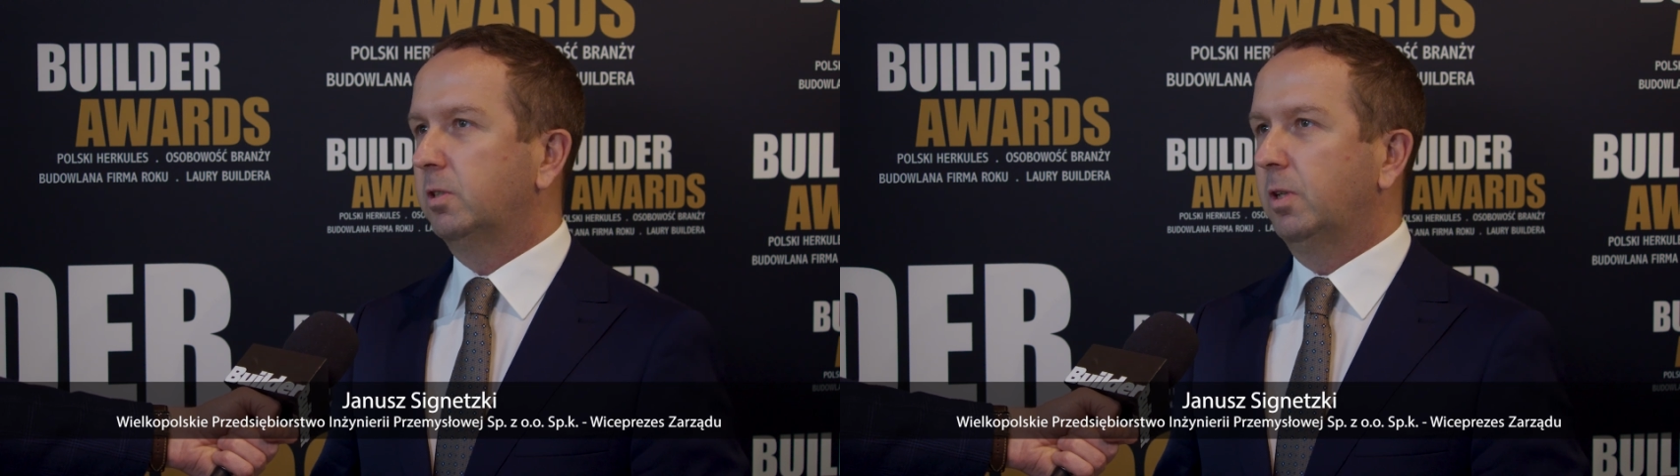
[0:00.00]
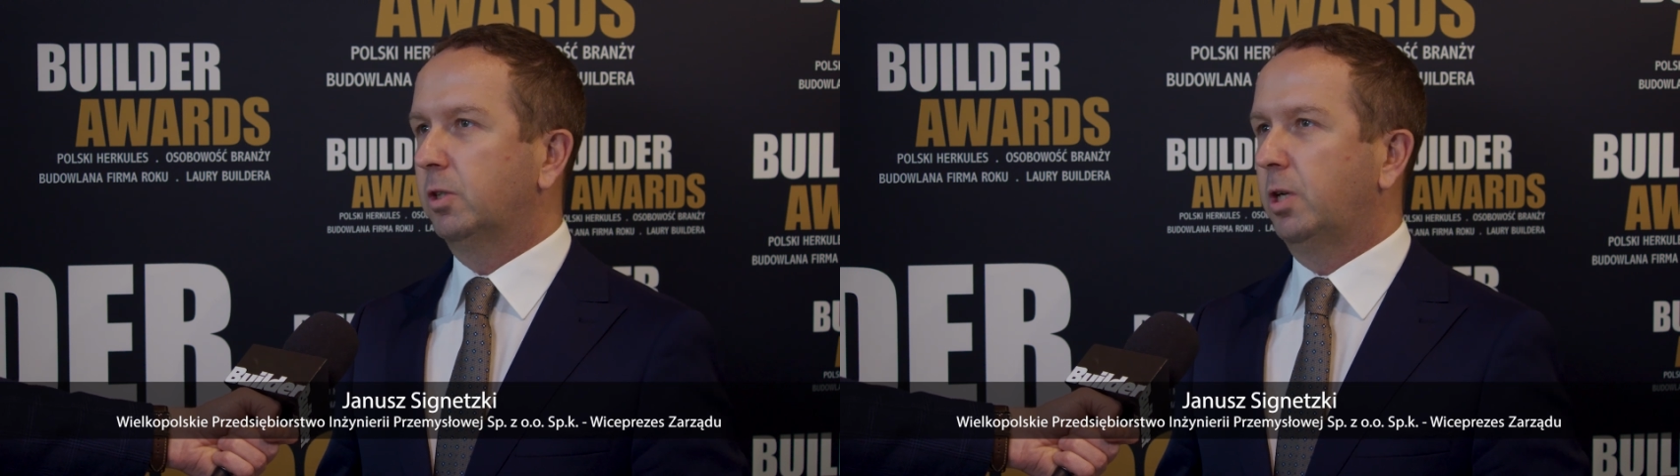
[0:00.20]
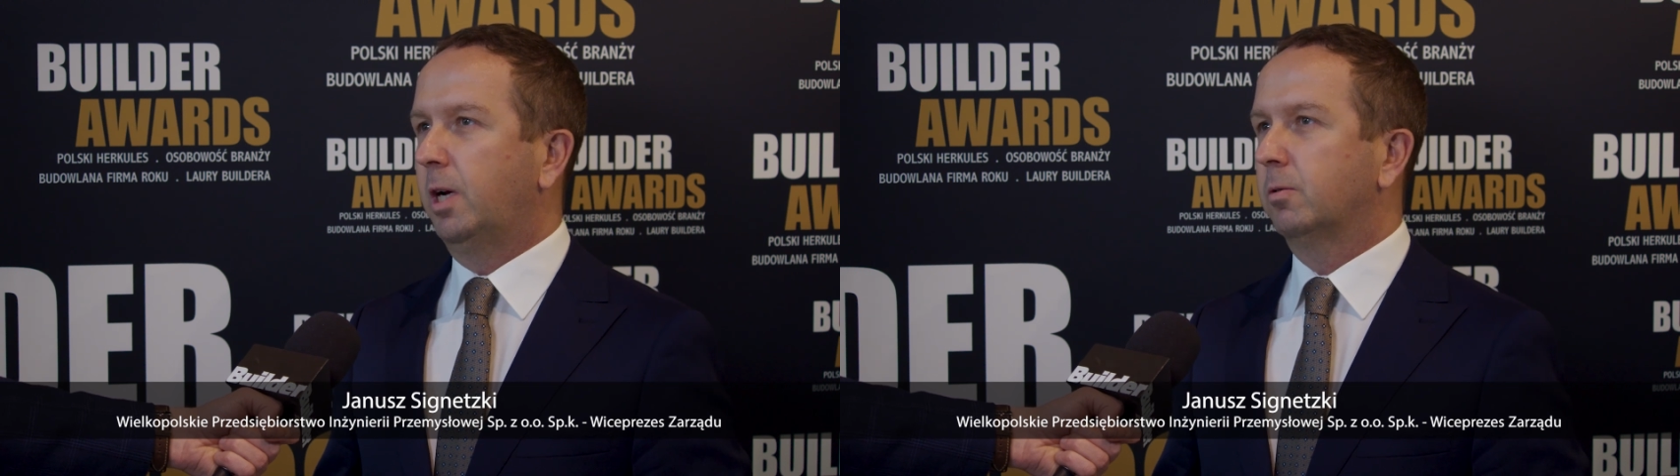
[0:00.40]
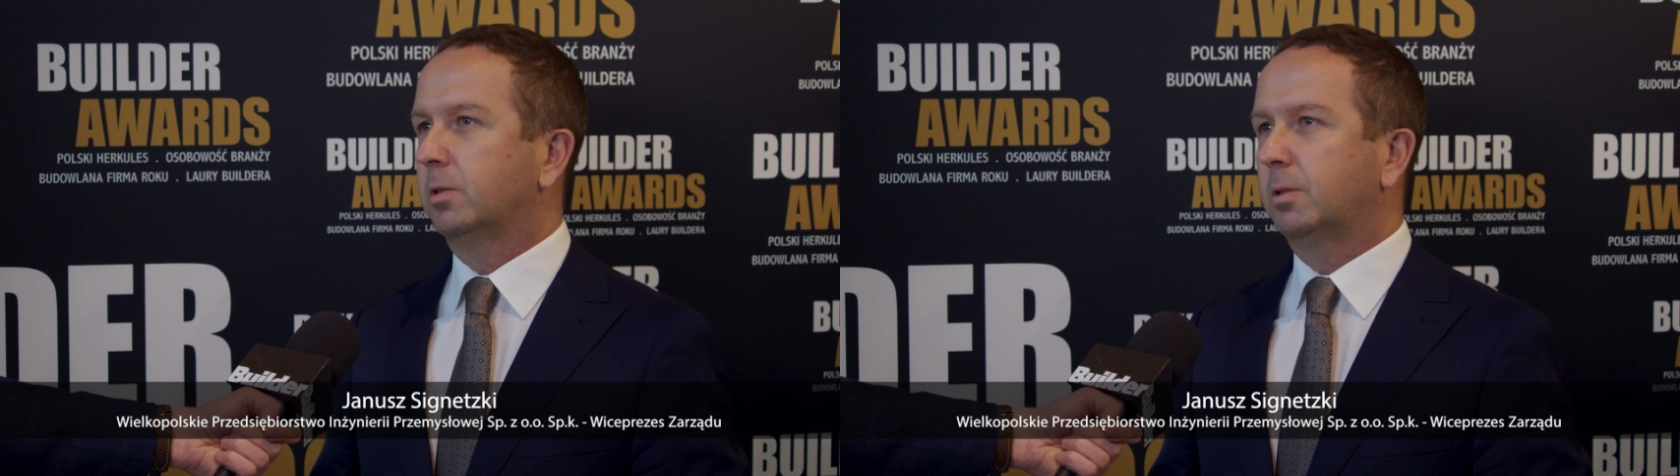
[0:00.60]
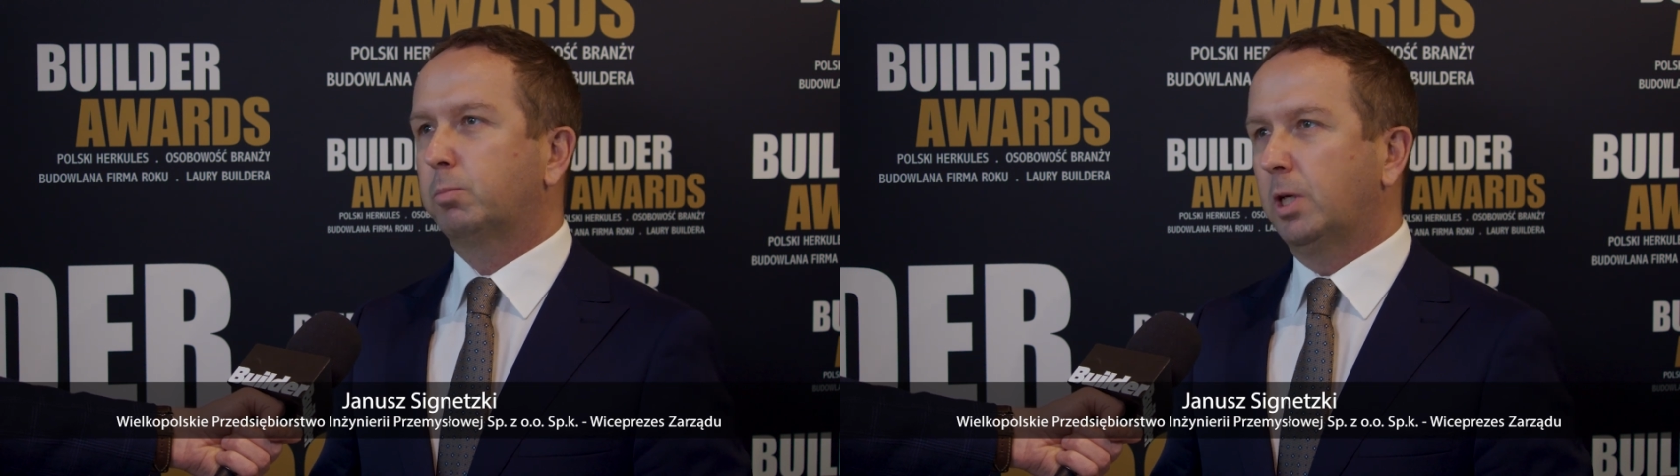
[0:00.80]

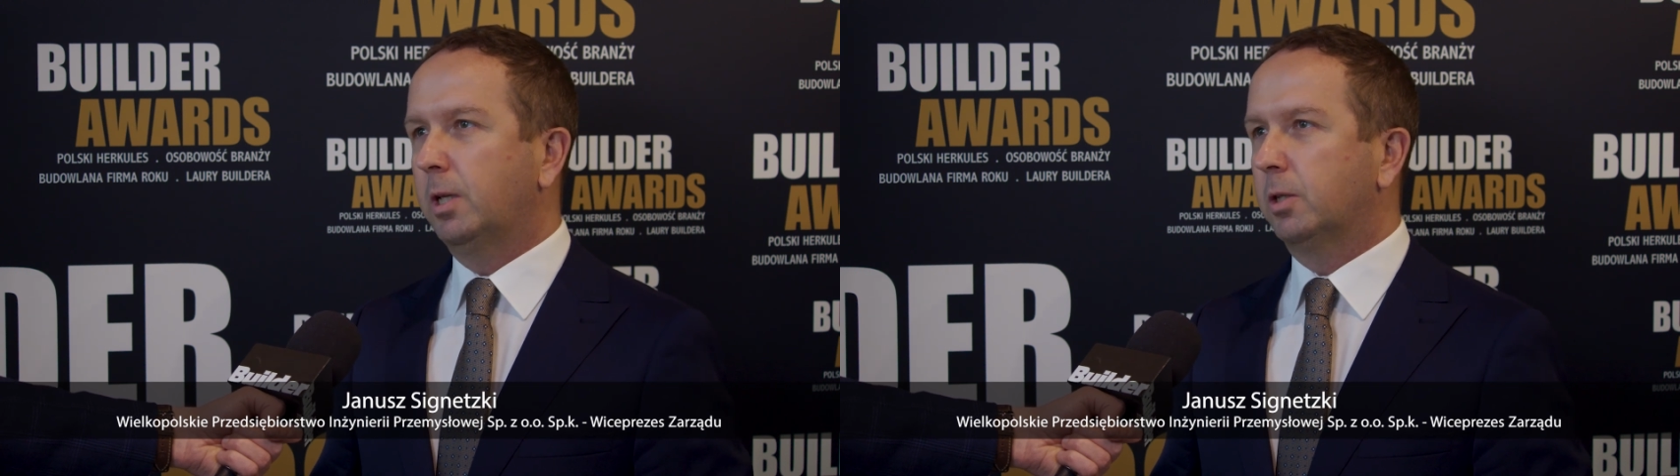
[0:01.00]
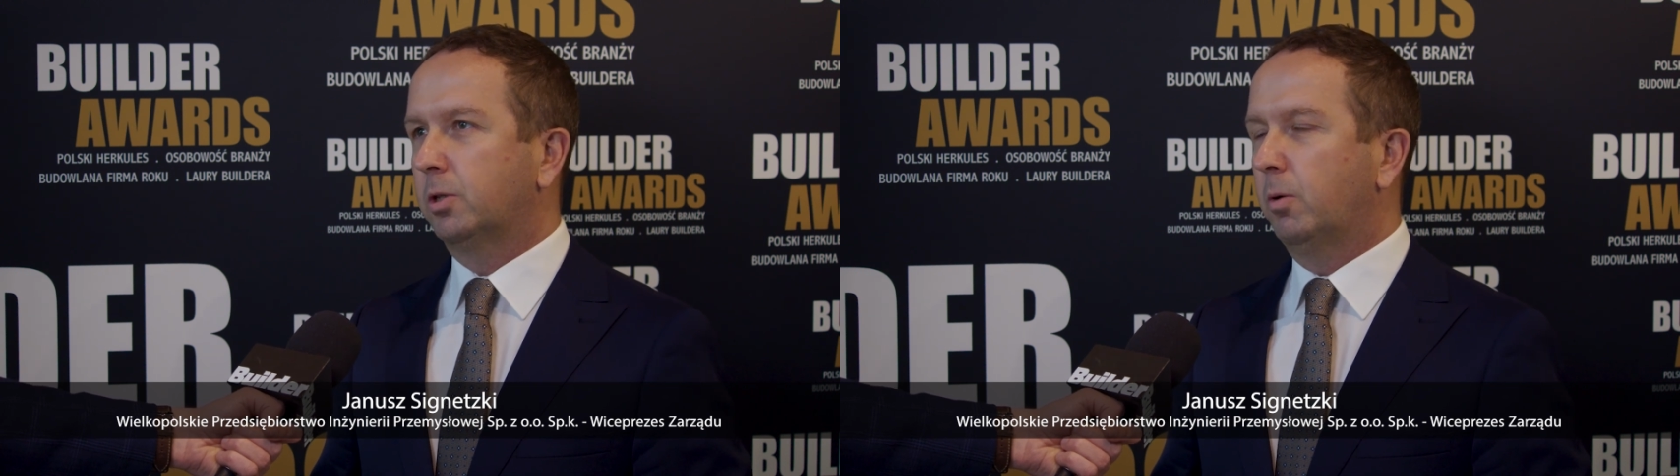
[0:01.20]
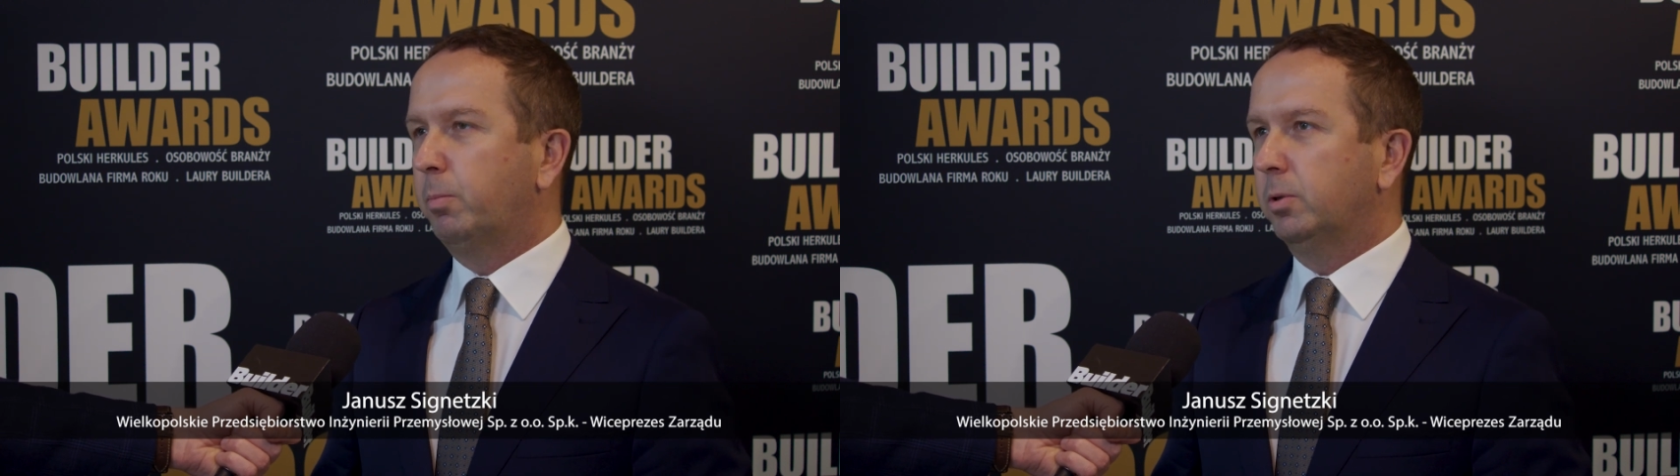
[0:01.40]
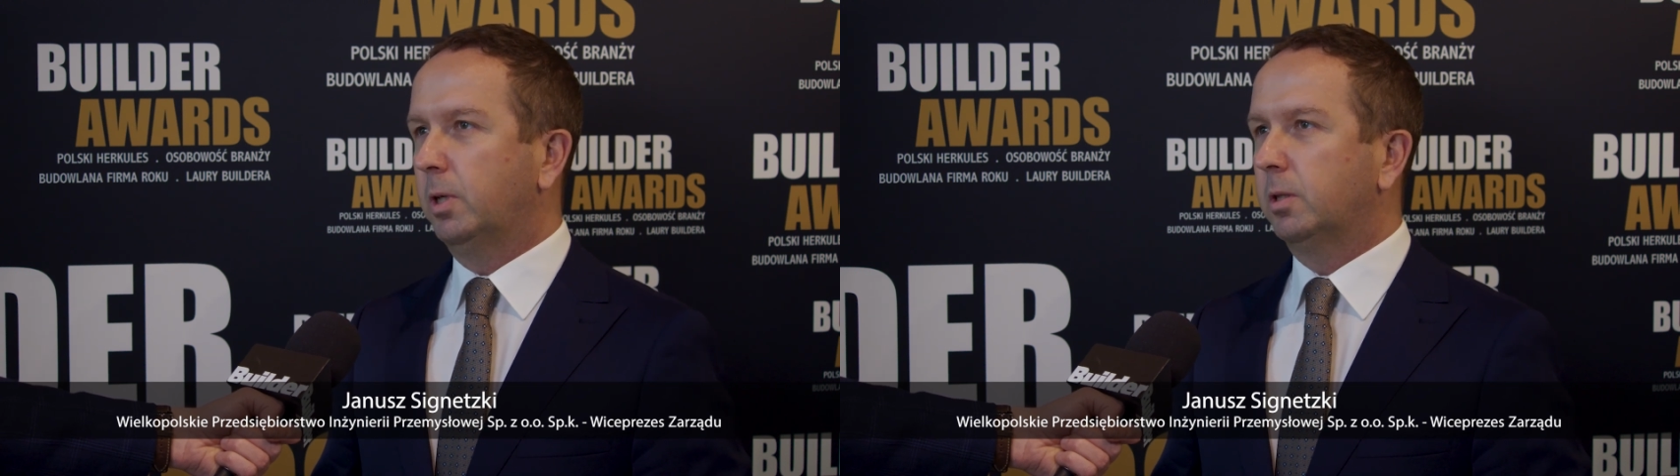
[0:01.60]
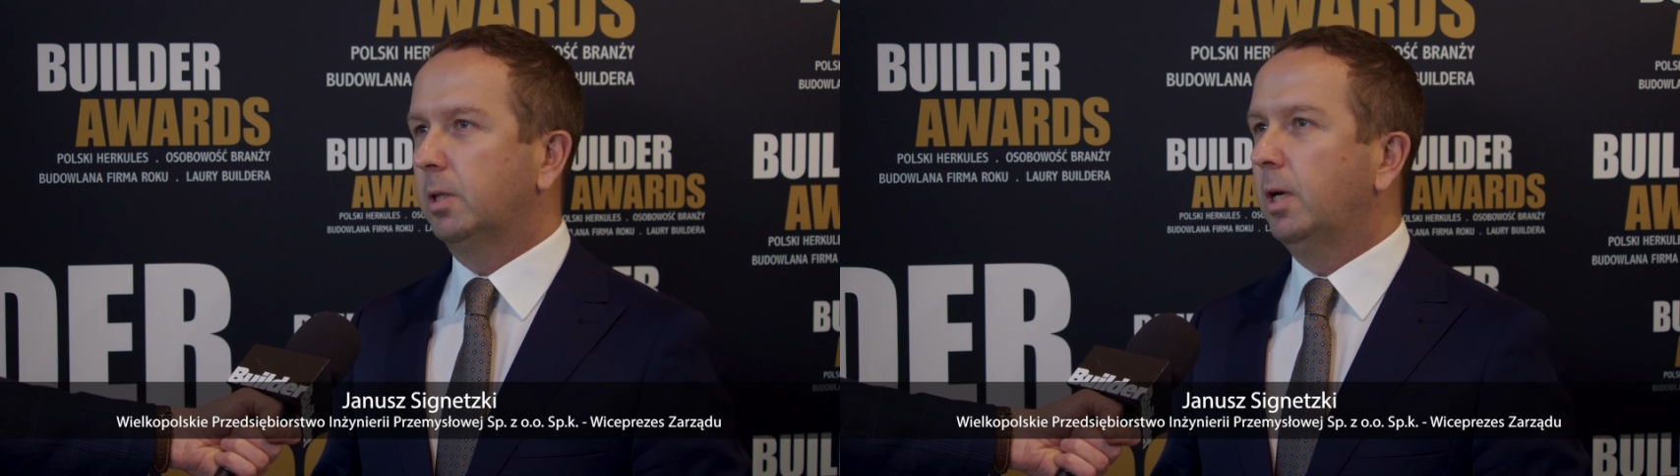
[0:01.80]
zwiększając sprzedaż o
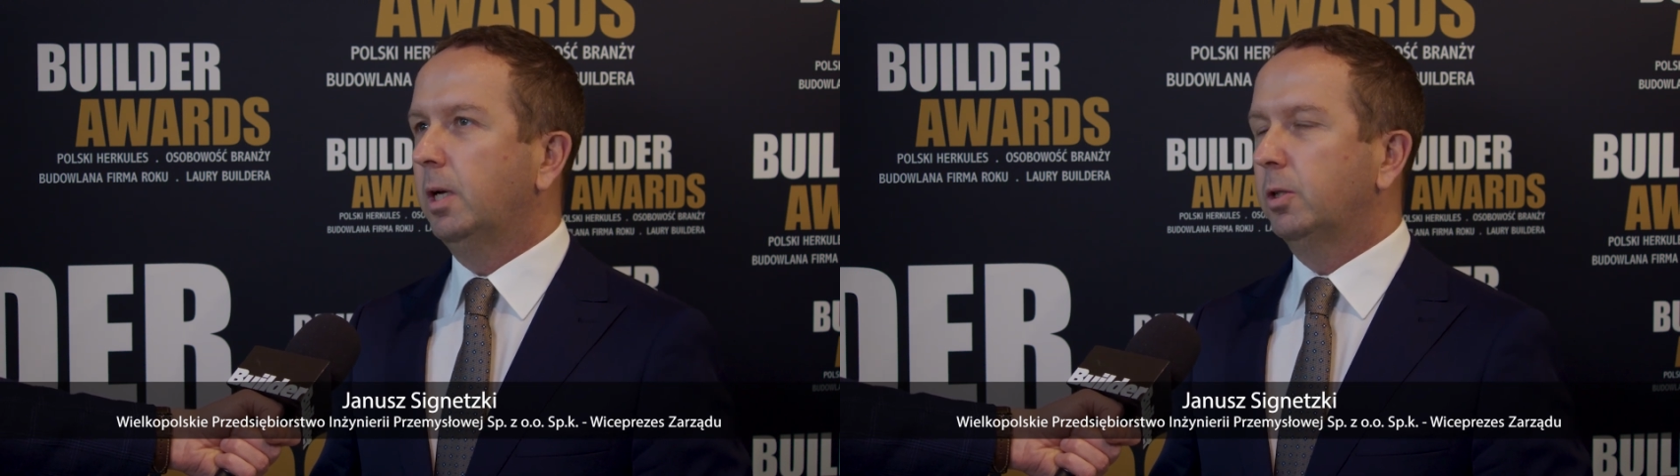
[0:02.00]
ponad